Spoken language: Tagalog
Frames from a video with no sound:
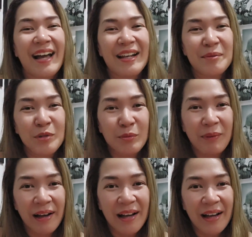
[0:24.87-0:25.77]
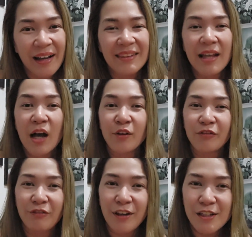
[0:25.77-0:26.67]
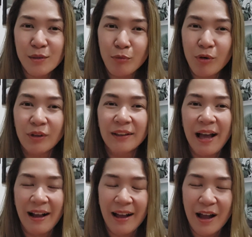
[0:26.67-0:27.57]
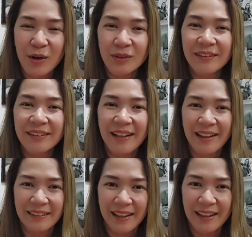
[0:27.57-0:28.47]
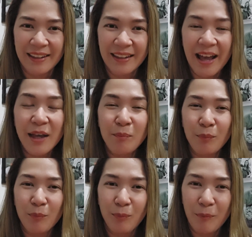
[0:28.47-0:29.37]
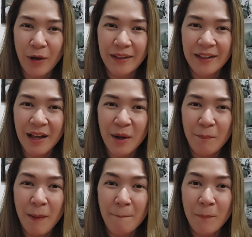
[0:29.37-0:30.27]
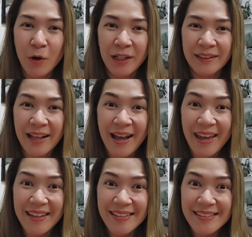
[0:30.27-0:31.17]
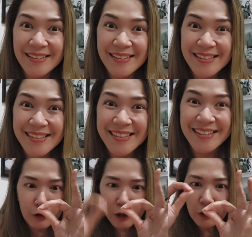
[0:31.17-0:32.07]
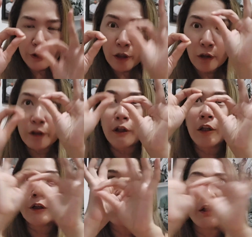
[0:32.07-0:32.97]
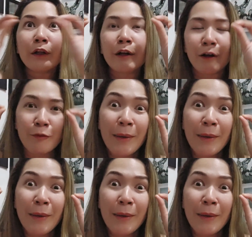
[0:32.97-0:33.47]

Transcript: alam niyo ba na ang Facebook account natin ay pwede nang ma-monetize? Dollar, dollar, dollar, dollar, dollar.